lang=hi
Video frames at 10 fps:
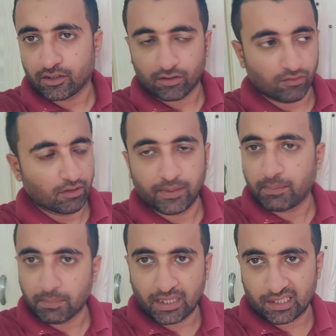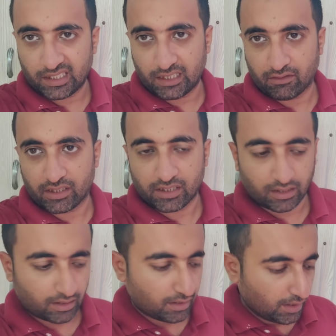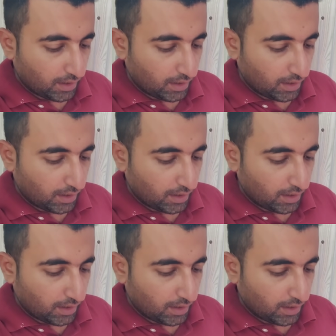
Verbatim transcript: तो वो फिर मैं बाहर से जाऊँगा इन